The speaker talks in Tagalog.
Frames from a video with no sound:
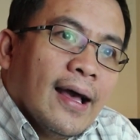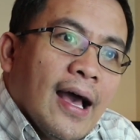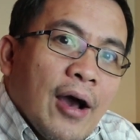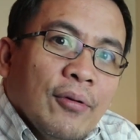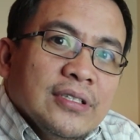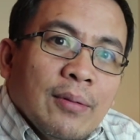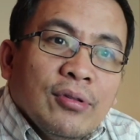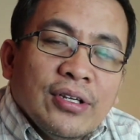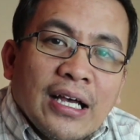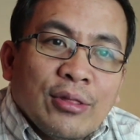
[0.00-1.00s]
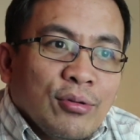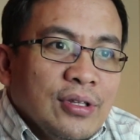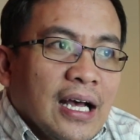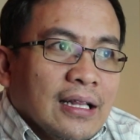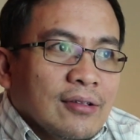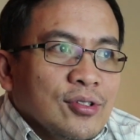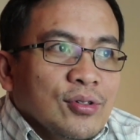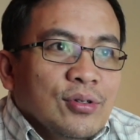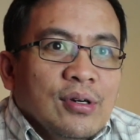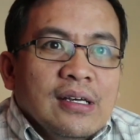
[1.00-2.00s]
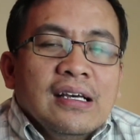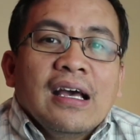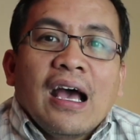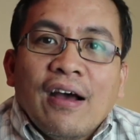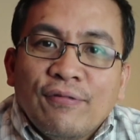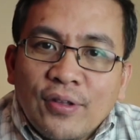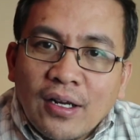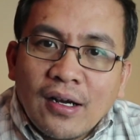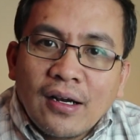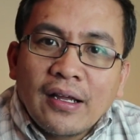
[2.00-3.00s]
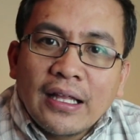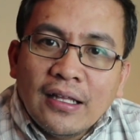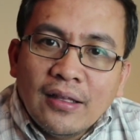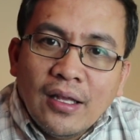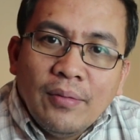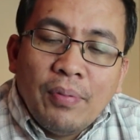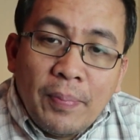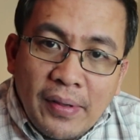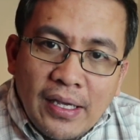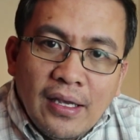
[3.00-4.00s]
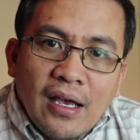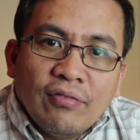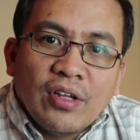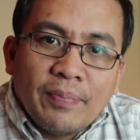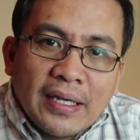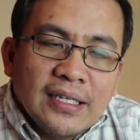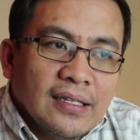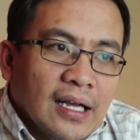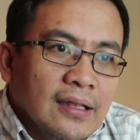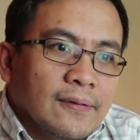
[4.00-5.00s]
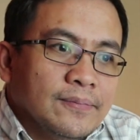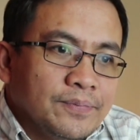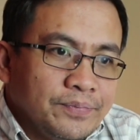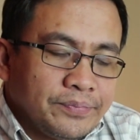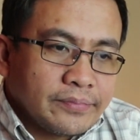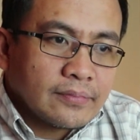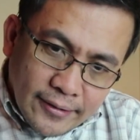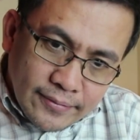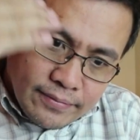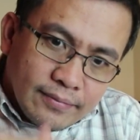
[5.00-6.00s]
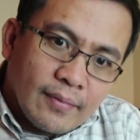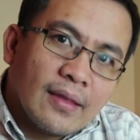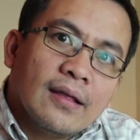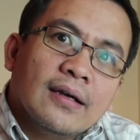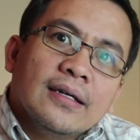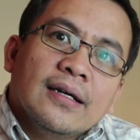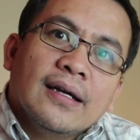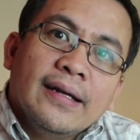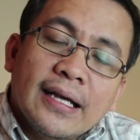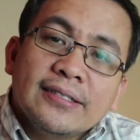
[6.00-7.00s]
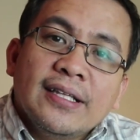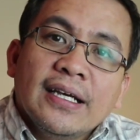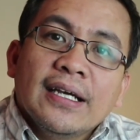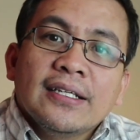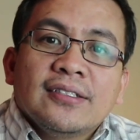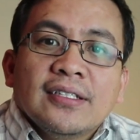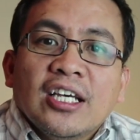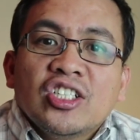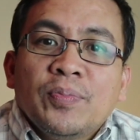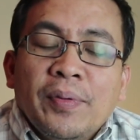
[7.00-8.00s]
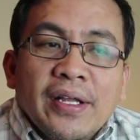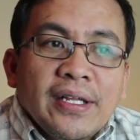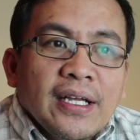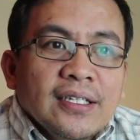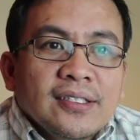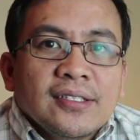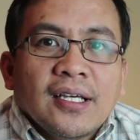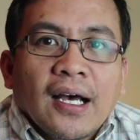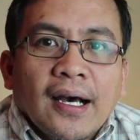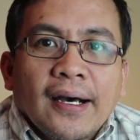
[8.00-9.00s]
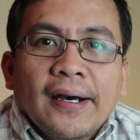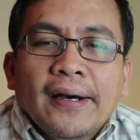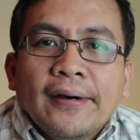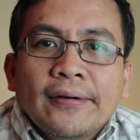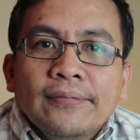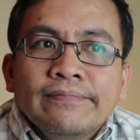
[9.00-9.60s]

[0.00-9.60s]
eh, I was able to get through that. So after getting the PPE, after passing that, uh, Next thing is experience uh,